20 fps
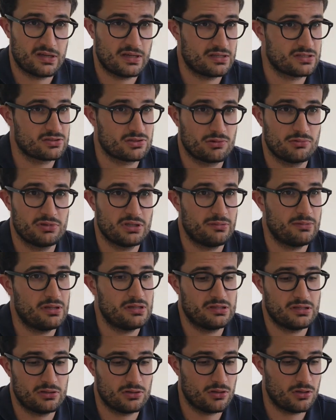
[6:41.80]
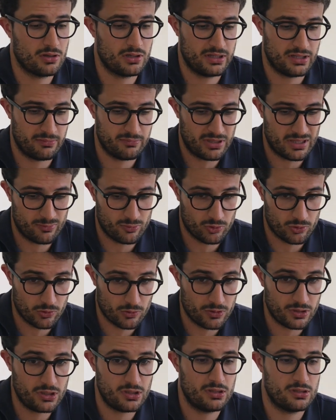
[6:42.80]
Assolutamente no, li abbiamo
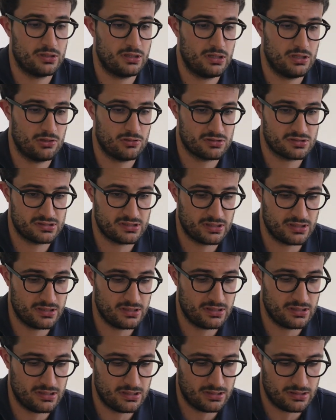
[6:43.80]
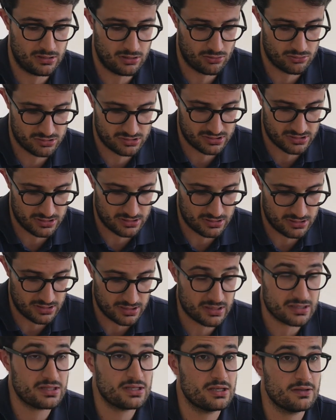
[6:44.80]
noi nei nostri, nei nostri
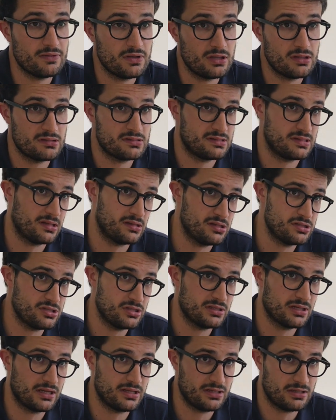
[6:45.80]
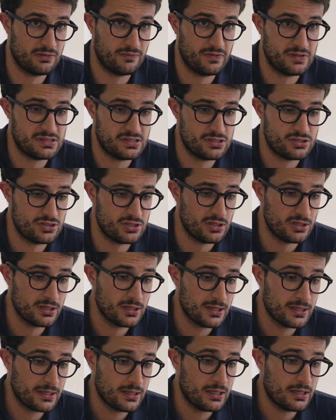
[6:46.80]
archivi, sia digitali che fisici,
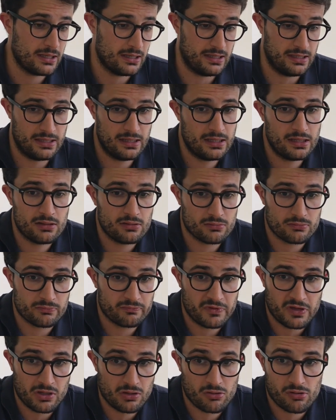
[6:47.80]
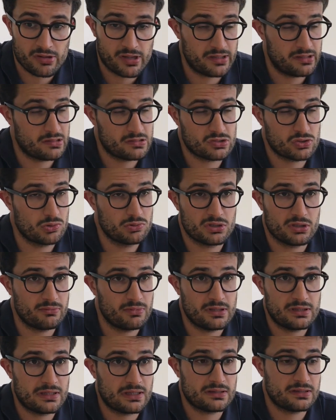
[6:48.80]
e non vengono dati
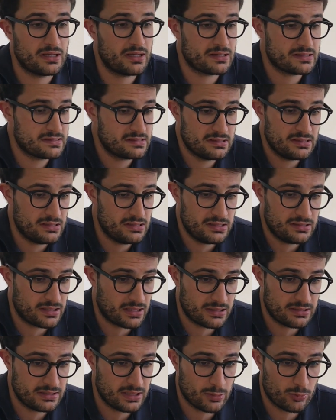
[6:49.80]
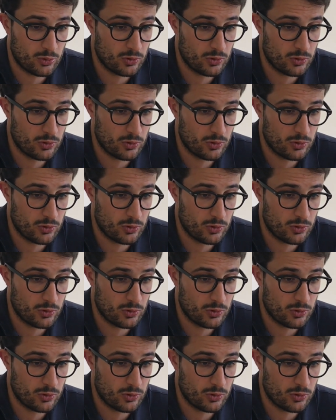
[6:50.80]
assolutamente a terzi, li trattiamo